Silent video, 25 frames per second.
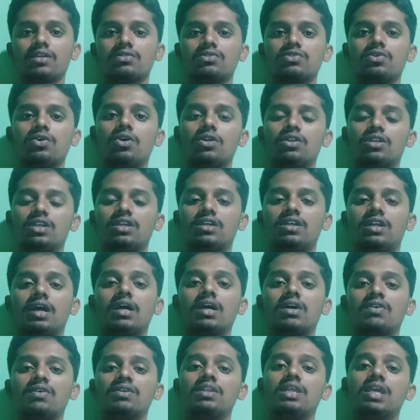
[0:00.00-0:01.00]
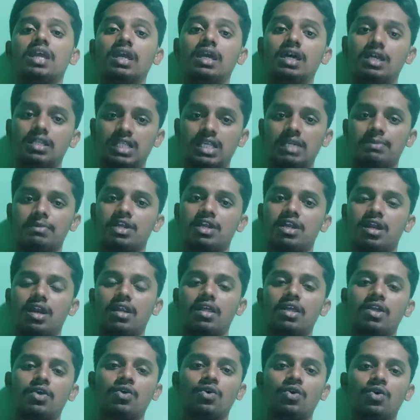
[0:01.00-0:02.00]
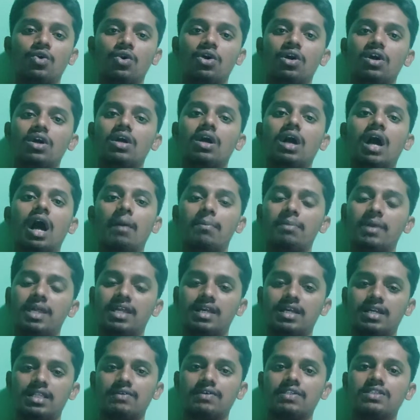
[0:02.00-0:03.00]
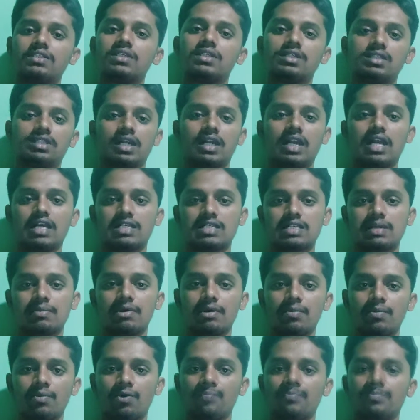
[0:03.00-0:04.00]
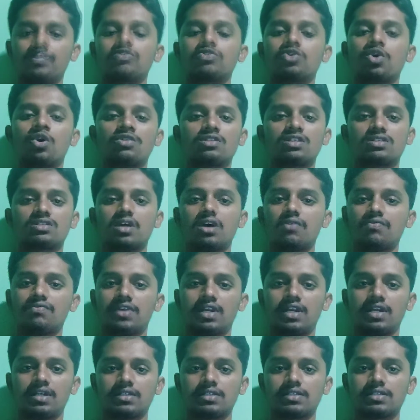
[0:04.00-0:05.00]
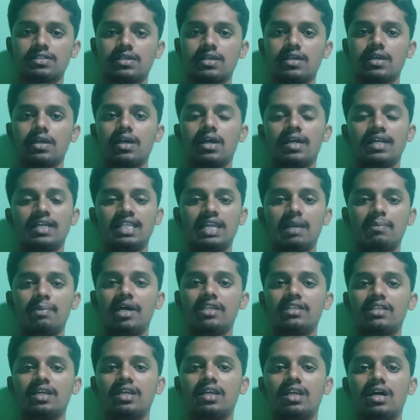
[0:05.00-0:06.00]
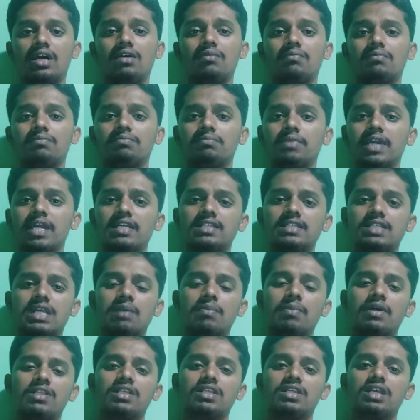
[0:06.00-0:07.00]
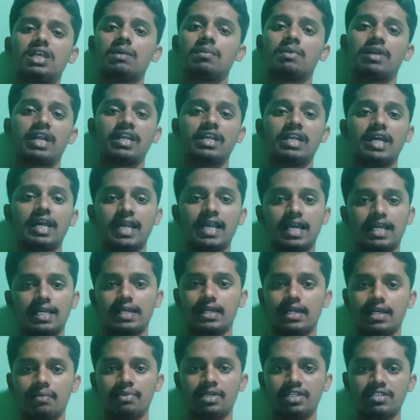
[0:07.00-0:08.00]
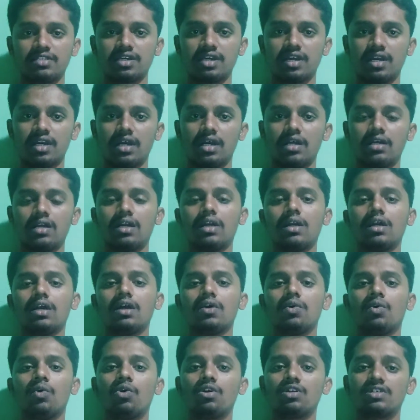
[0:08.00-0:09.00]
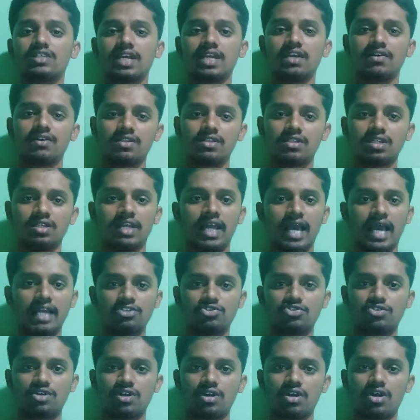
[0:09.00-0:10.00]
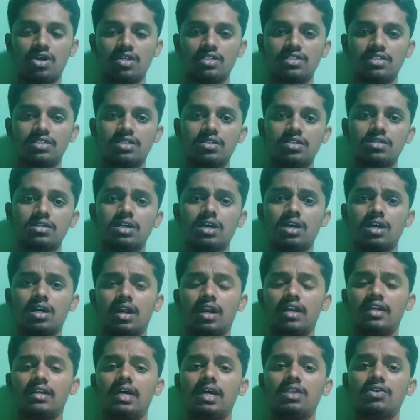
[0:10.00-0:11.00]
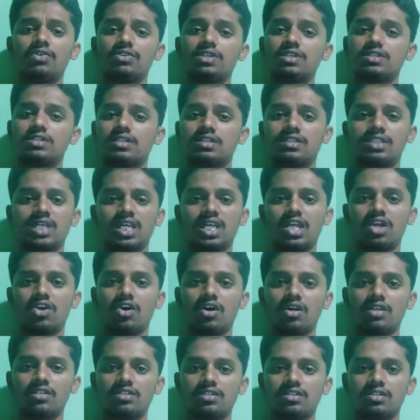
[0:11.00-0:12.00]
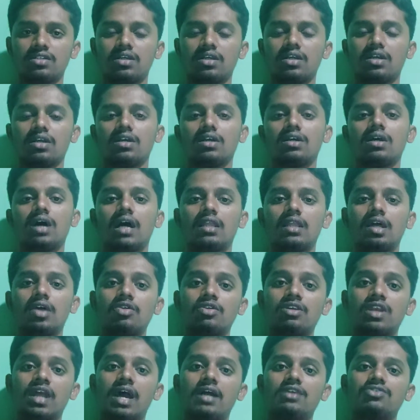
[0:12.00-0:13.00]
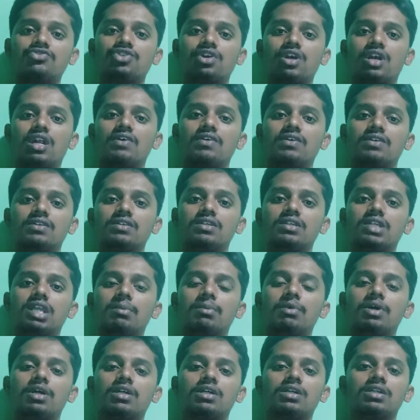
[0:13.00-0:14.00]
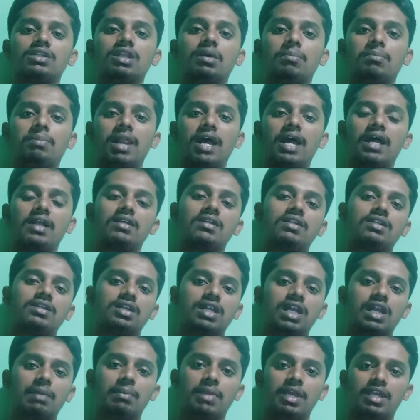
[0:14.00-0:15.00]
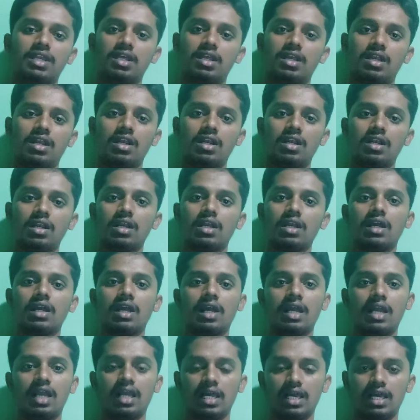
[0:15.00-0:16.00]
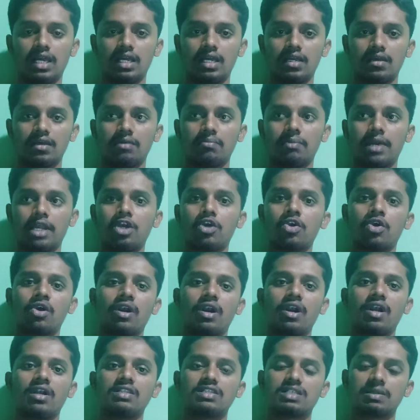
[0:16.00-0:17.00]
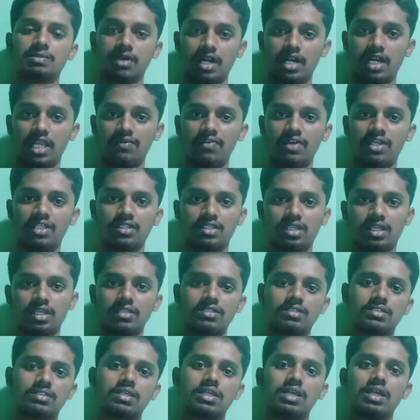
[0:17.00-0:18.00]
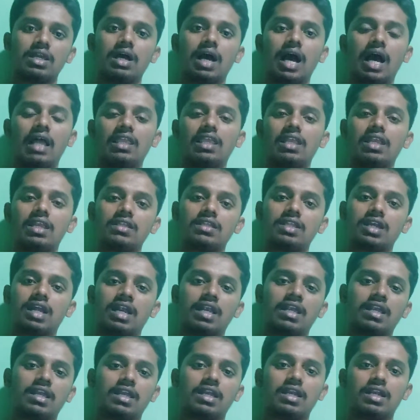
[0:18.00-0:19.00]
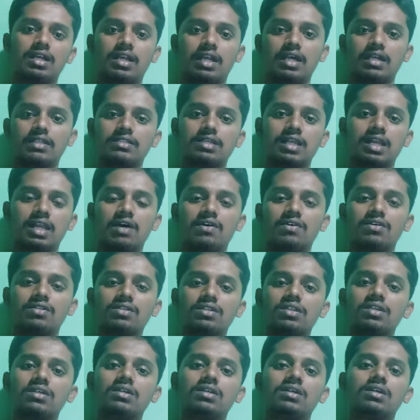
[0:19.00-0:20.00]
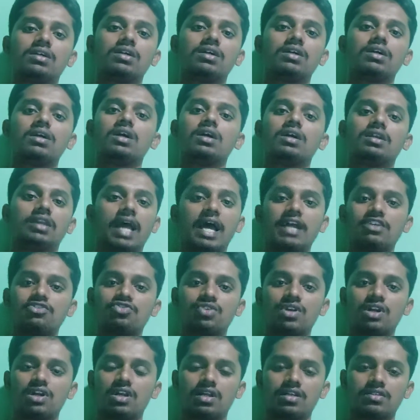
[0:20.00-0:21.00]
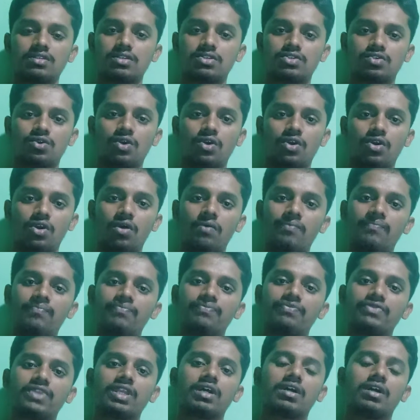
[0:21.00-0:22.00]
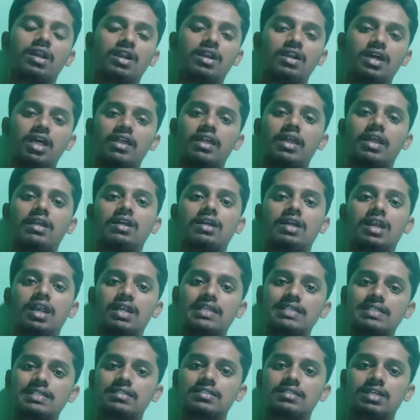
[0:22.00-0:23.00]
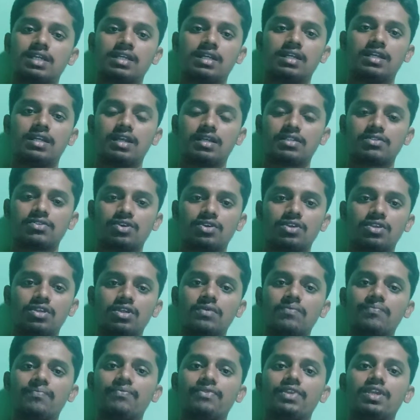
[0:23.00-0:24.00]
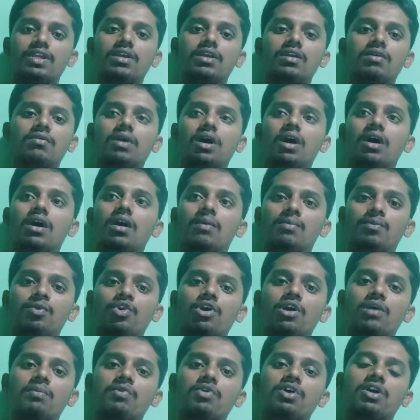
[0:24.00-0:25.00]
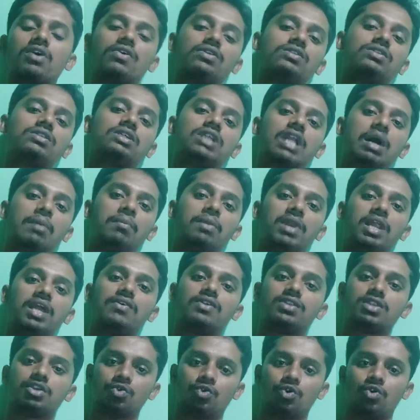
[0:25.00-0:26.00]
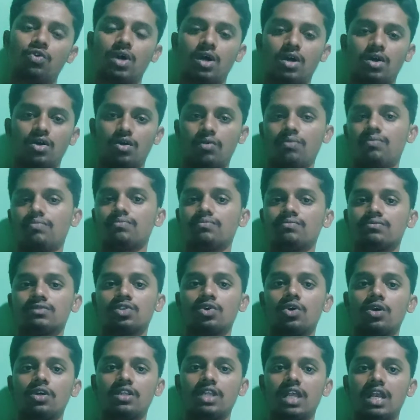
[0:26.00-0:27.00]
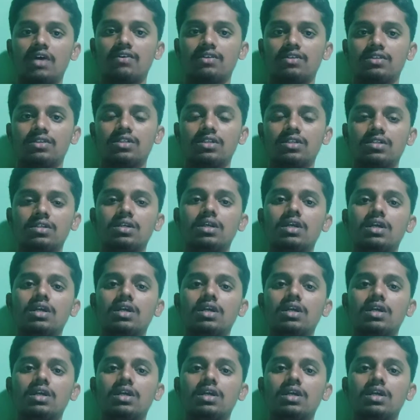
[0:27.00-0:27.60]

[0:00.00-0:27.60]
ஸோ அந்த ட்ரக்கு வந்து எங்கேருந்து நமக்கு கிடைக்கும் அப்படிங்கிறத வந்து இந்த கிளாஸில் பார்ப்போம் சோர்ஸஸ் ஆஃப் ட்ரக்ஸ் இதில் பார்த்திங்கன்னா மேஜராக பார்த்திங்கன்னா நம்ம ரெண்டே கேட்டகரியாக பிரிச்சிடலாம் ஒரு சைடு வந்து நேச்சுரல் ஆரிஜின் ரெண்டாவது வந்து சிந்தட்டிக் ஆரிஜின் அதாவது நேச்சுரலாக வந்து நமக்கு இந்த பிளான்ட்டு இல்லை மினரல் இல்லை மைக்ரோ ஆர்கானிசம் இல்லை லிவிங் திங்ஸ் அதிலேருந்து கிடைக்கிற ட்ரக்ஸ் எல்லாம் வந்து நேச்சுரல் ட்ரக்ஸ்னு சொல்கிறோம் ரெண்டாவது கேட்டகரியான சிந்தட்டிக் ட்ரக்ஸ் வந்து முழுக்க முழுக்க வந்து நம்மளே வந்து உருவாக்குறோம் ஸோ இதெல்லாம் வந்து